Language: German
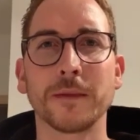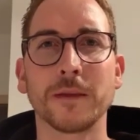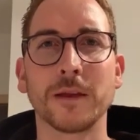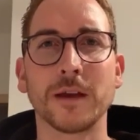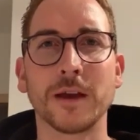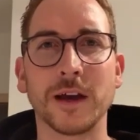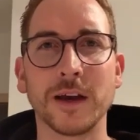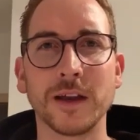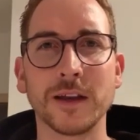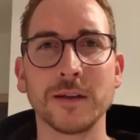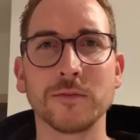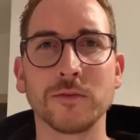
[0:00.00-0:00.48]

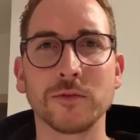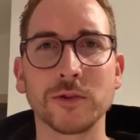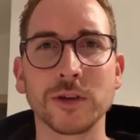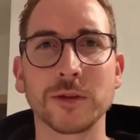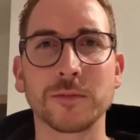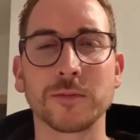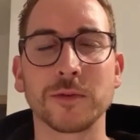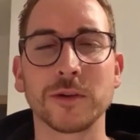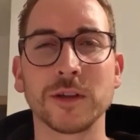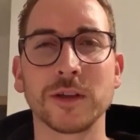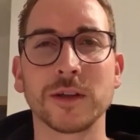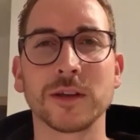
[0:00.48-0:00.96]
Einen
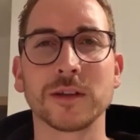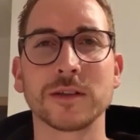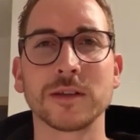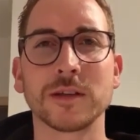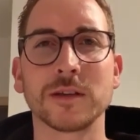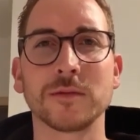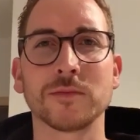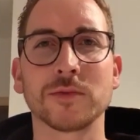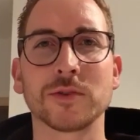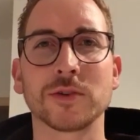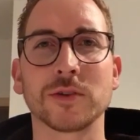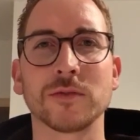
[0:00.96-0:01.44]
Monat bin ich jetzt
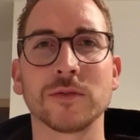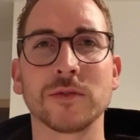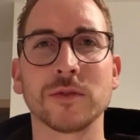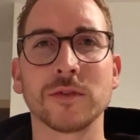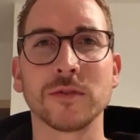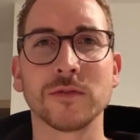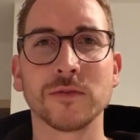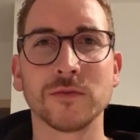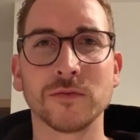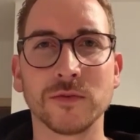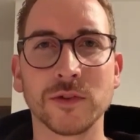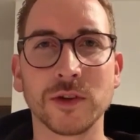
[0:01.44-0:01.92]
eben schon
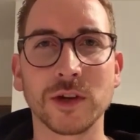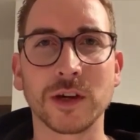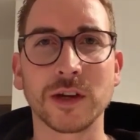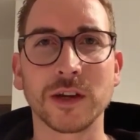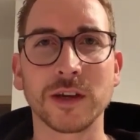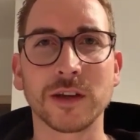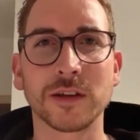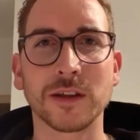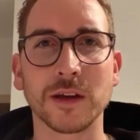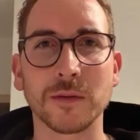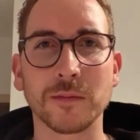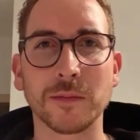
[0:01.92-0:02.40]

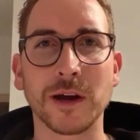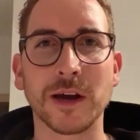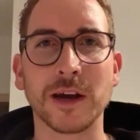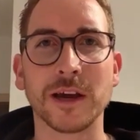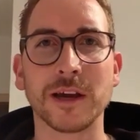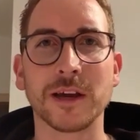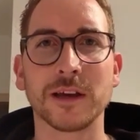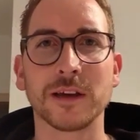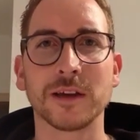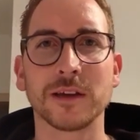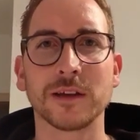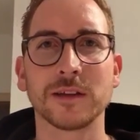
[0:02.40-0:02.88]
wirklich
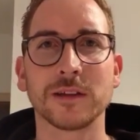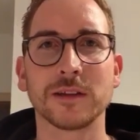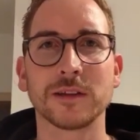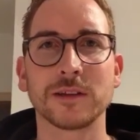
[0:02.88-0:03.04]
dabei,